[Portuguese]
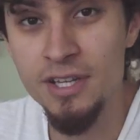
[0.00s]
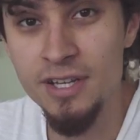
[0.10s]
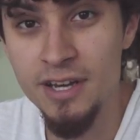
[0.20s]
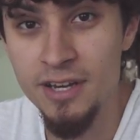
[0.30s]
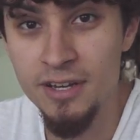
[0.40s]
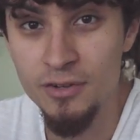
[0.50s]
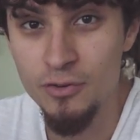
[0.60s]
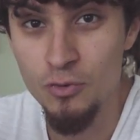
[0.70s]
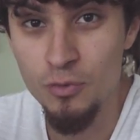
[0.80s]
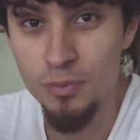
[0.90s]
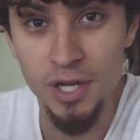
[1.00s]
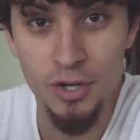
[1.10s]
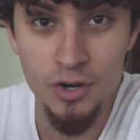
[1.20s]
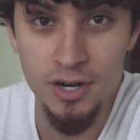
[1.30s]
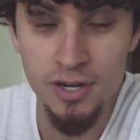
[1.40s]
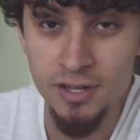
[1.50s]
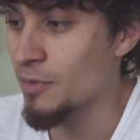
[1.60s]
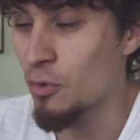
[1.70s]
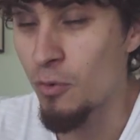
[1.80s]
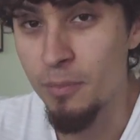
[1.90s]
que é o melhor
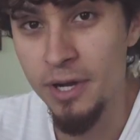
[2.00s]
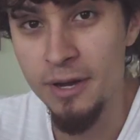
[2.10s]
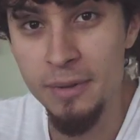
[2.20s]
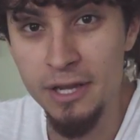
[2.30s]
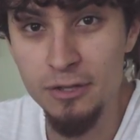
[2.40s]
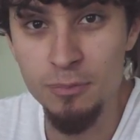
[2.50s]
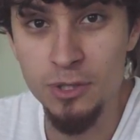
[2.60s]
acompanhamento